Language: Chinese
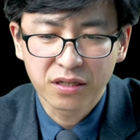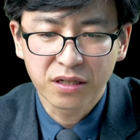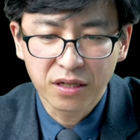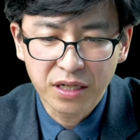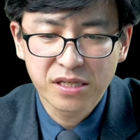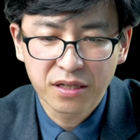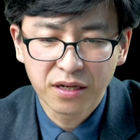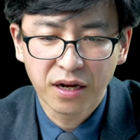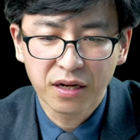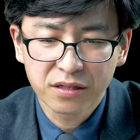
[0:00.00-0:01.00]
这个黎
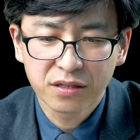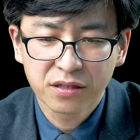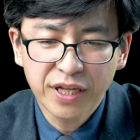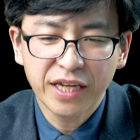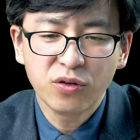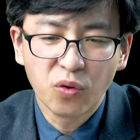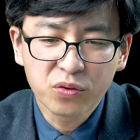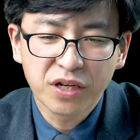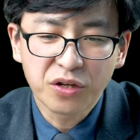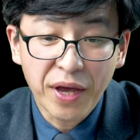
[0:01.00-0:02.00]
真哈内
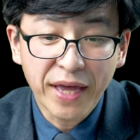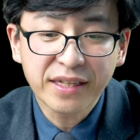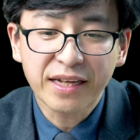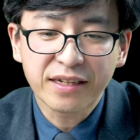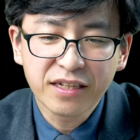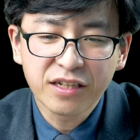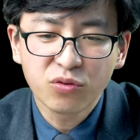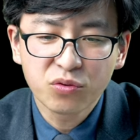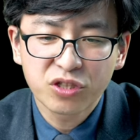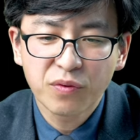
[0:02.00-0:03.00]
容呢，原点的内
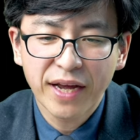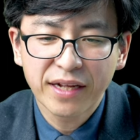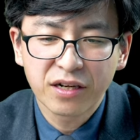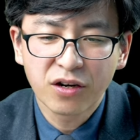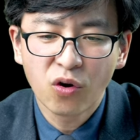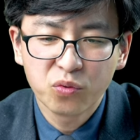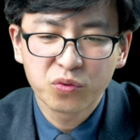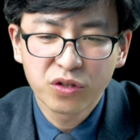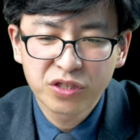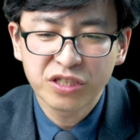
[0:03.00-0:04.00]
容之外呢，后
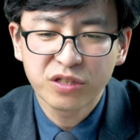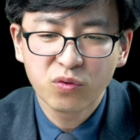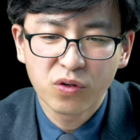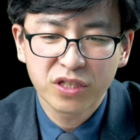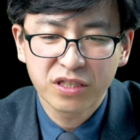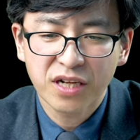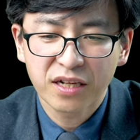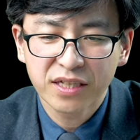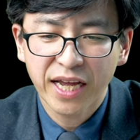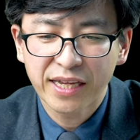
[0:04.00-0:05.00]
经过这个
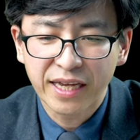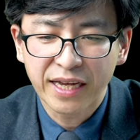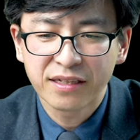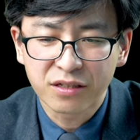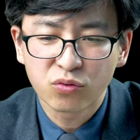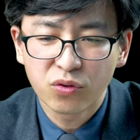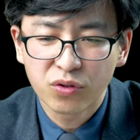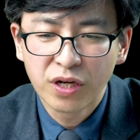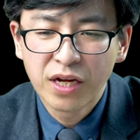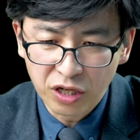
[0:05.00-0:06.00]
章太炎等多
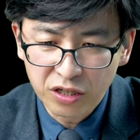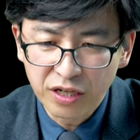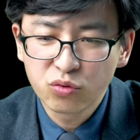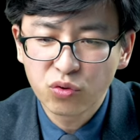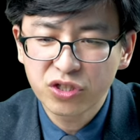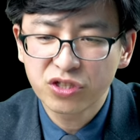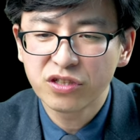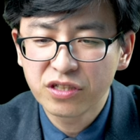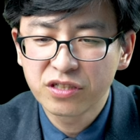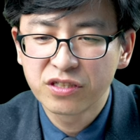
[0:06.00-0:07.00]
等人多次
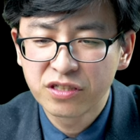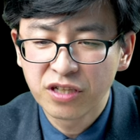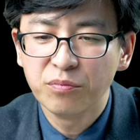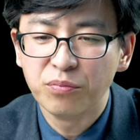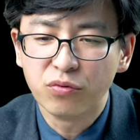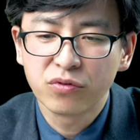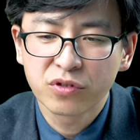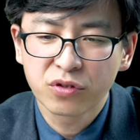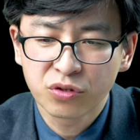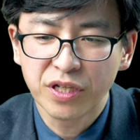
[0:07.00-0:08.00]
的增补，
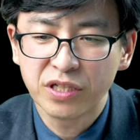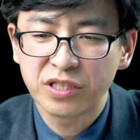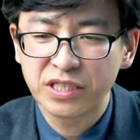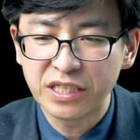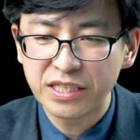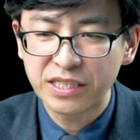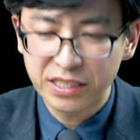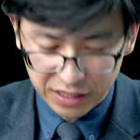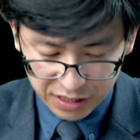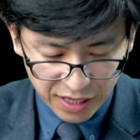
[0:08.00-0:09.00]
所以今
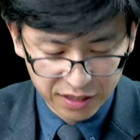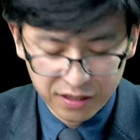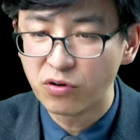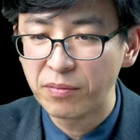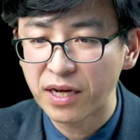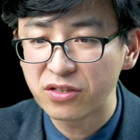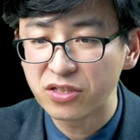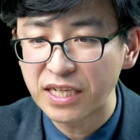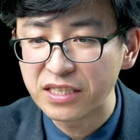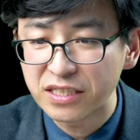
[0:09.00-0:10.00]
今天的我们看到《
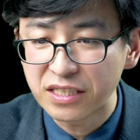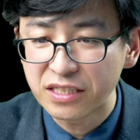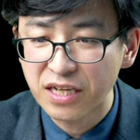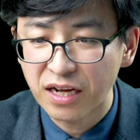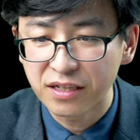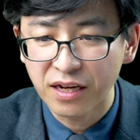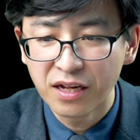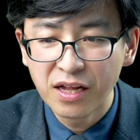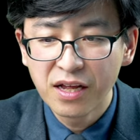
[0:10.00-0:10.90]
三字经》这样的，